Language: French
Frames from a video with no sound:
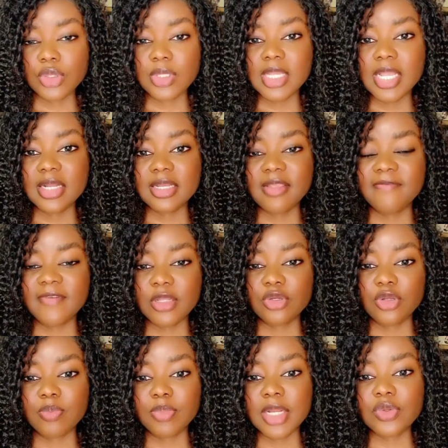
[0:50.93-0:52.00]
ce dernier va
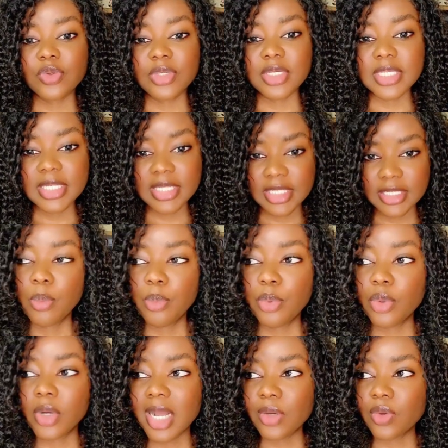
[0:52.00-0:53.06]
sur un plateau de télé
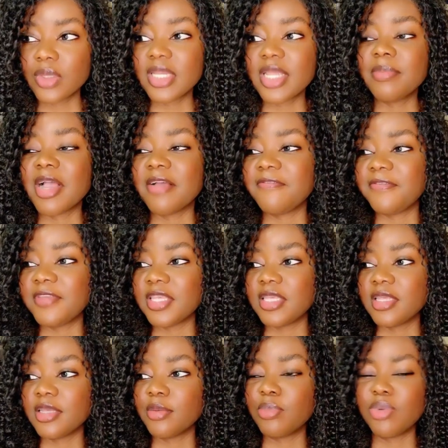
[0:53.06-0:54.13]
pour raconter ma
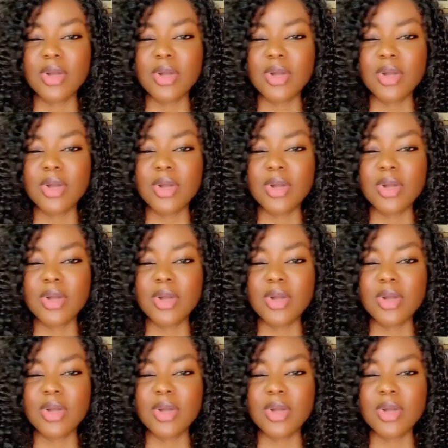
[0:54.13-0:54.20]
vie,